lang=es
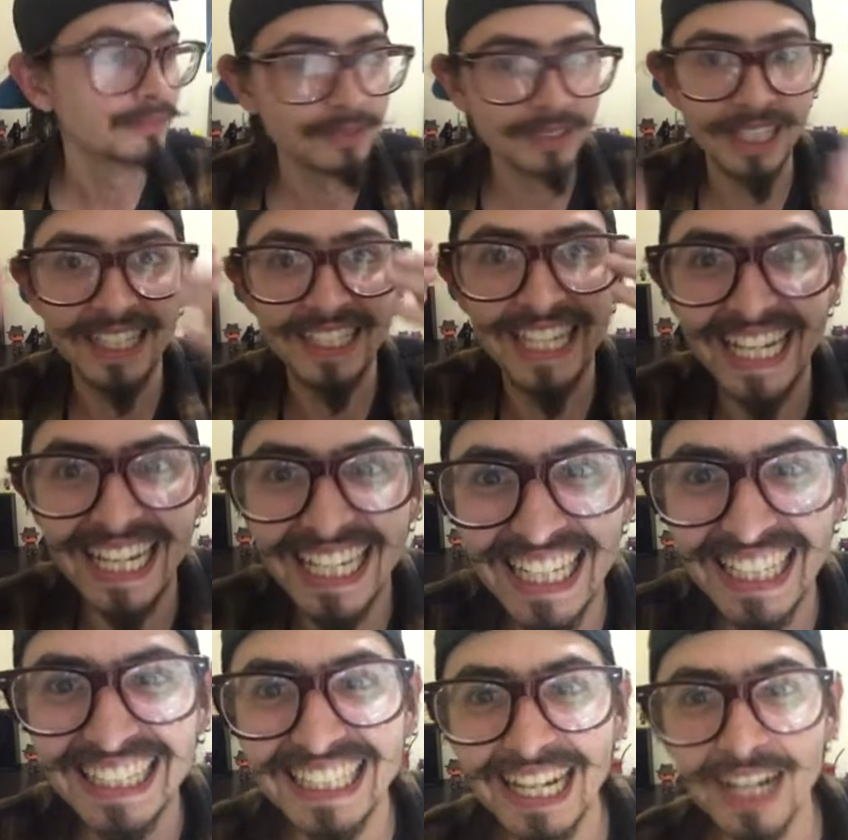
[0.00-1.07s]
Que llegue y
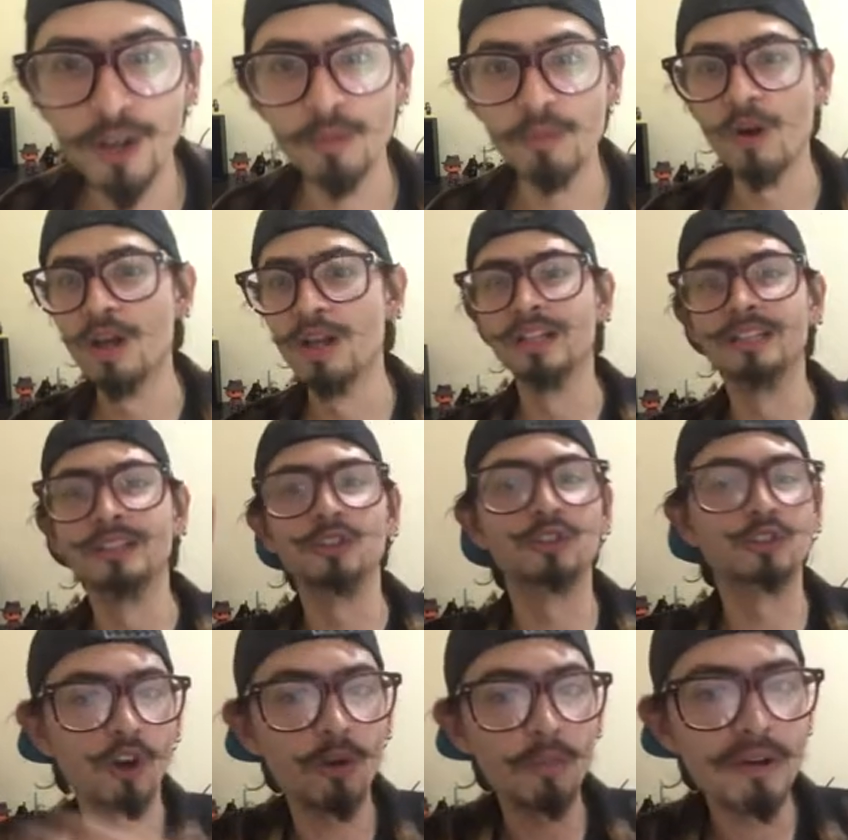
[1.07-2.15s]
les diga como,
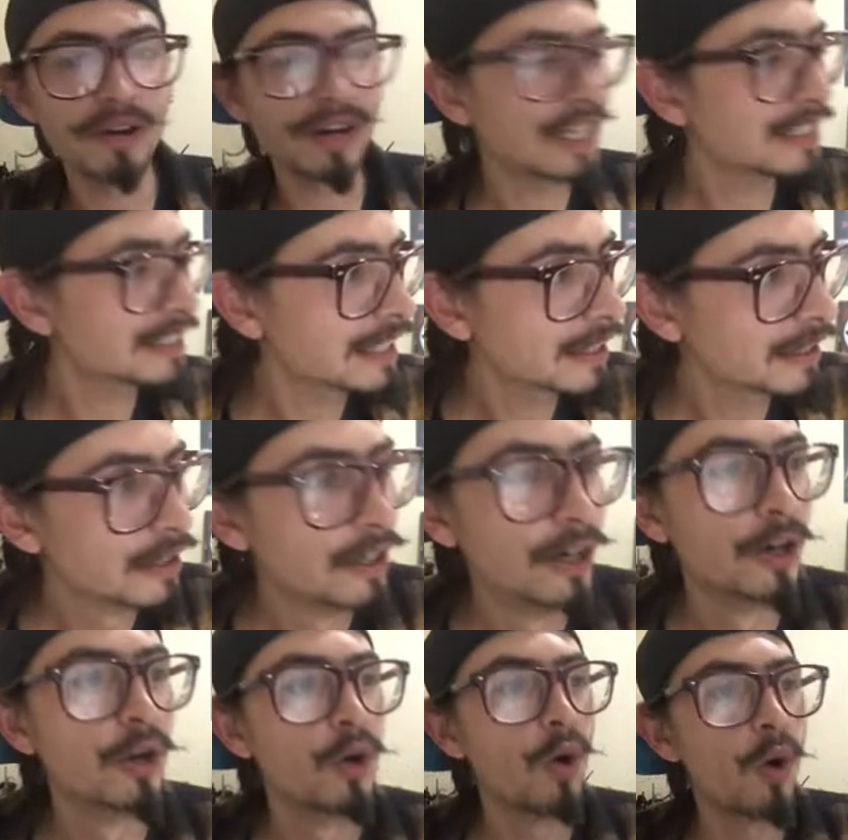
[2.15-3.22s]
todos me van a hacer
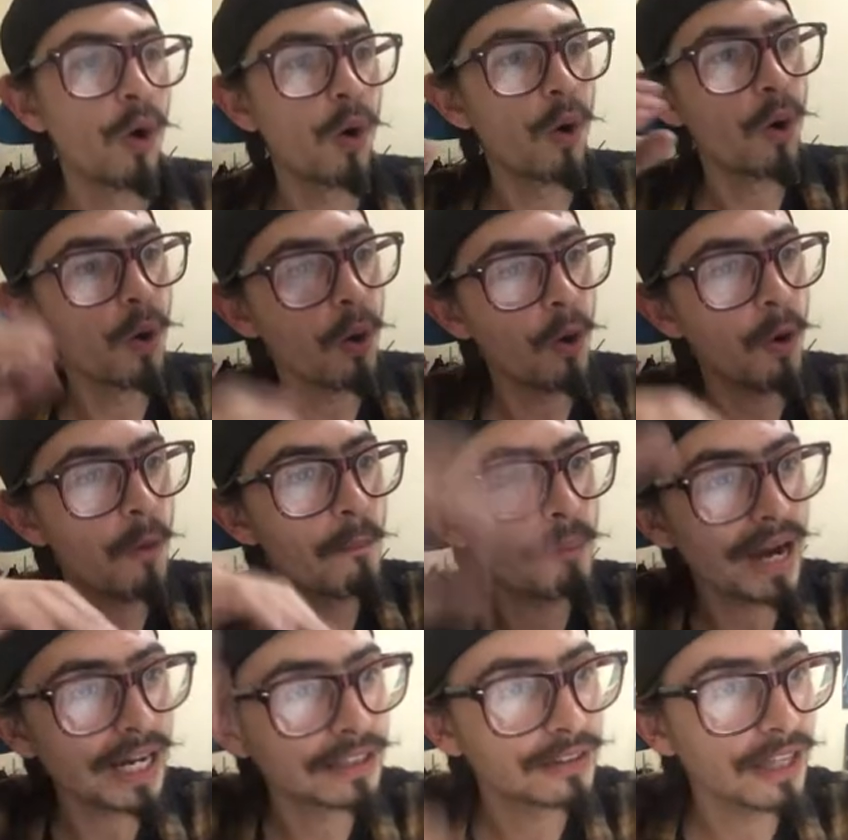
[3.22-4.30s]
un
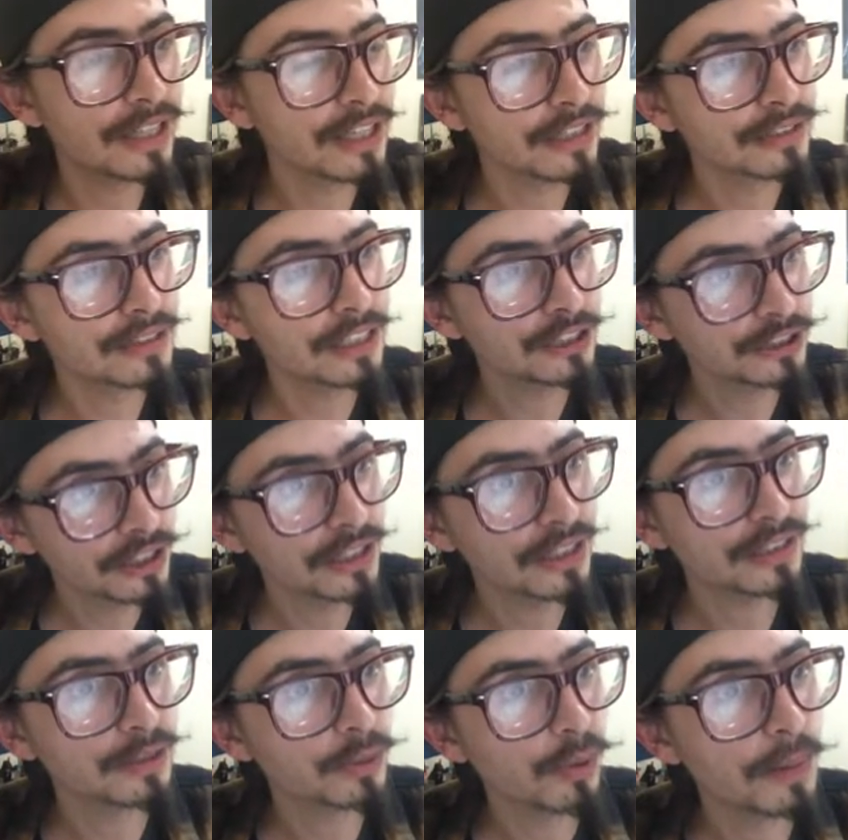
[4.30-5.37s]
paquete de 10
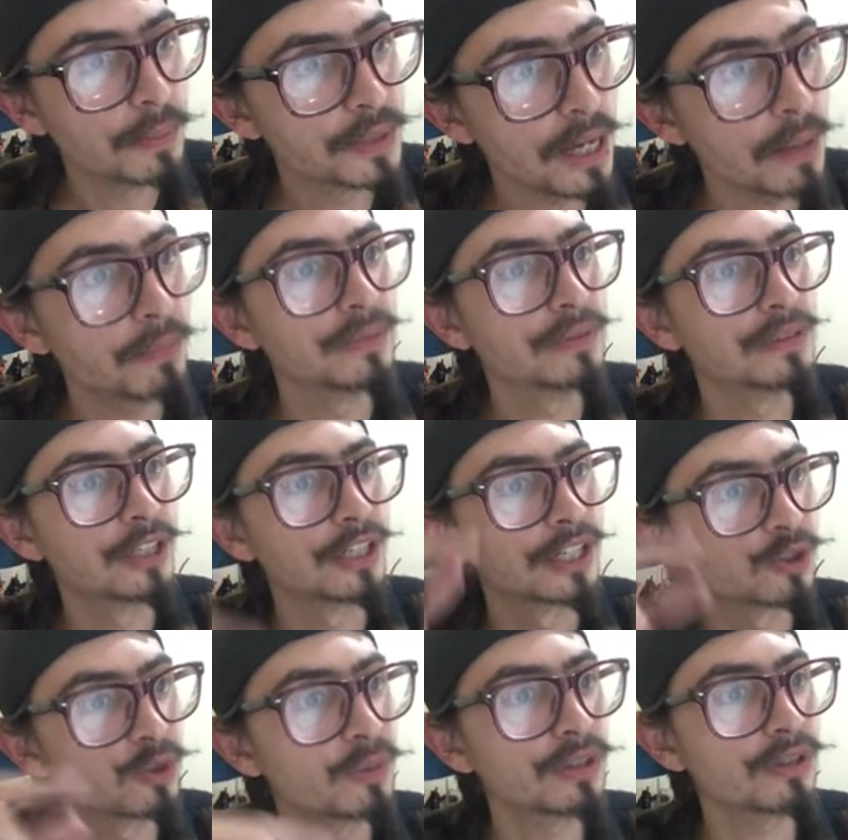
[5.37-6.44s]
stickers de WhatsApp
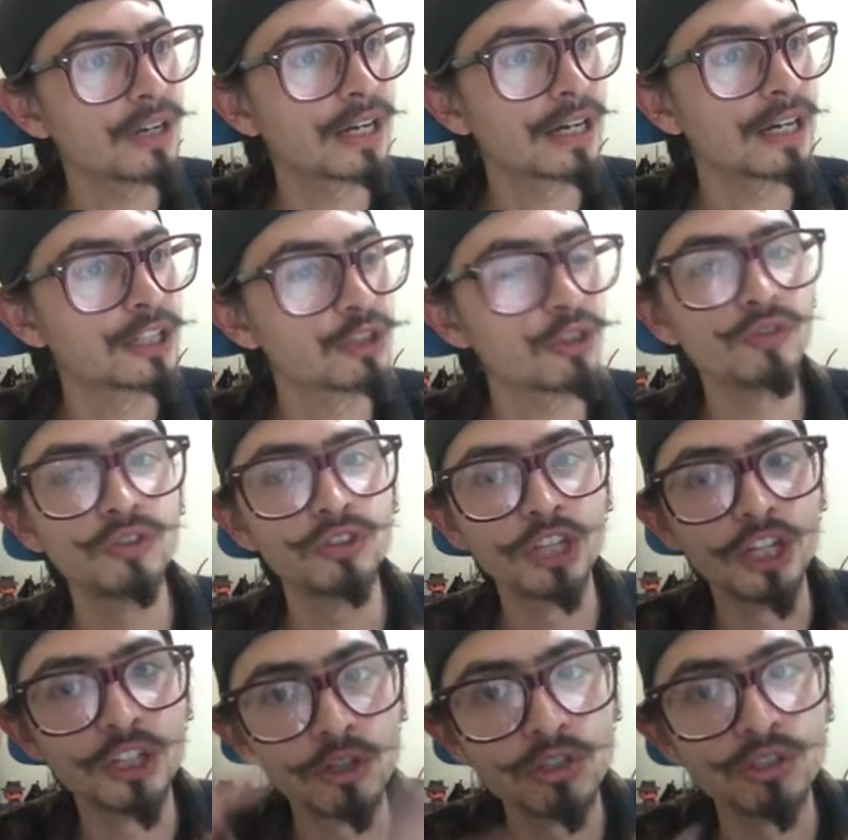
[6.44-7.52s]
resumiendo la relación
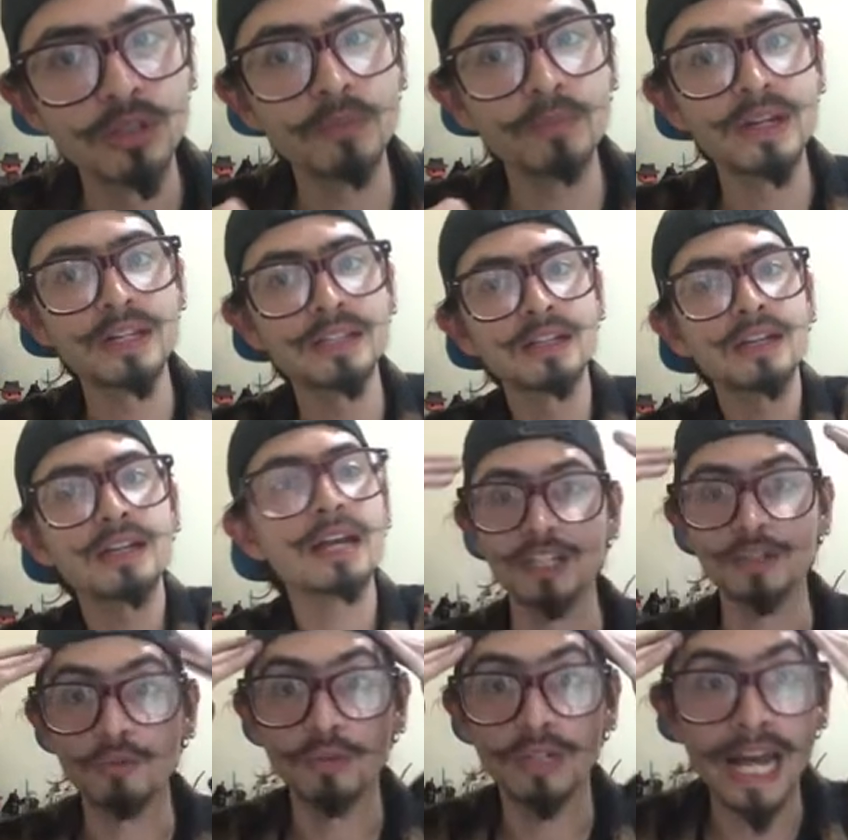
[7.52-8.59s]
de Justin Bieber y Selena.
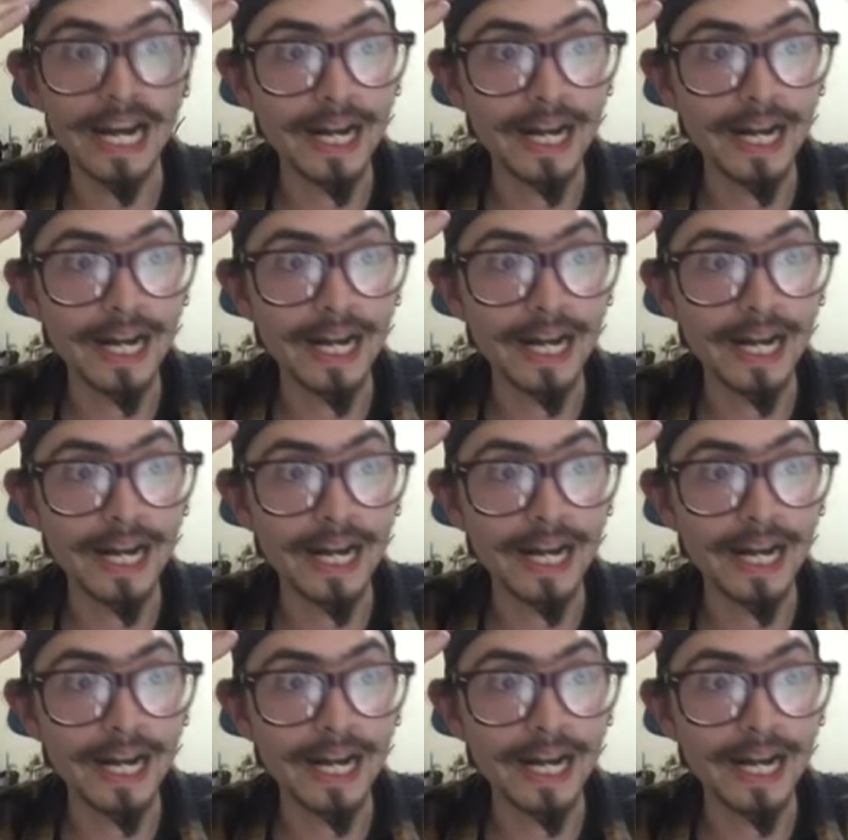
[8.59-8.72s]
La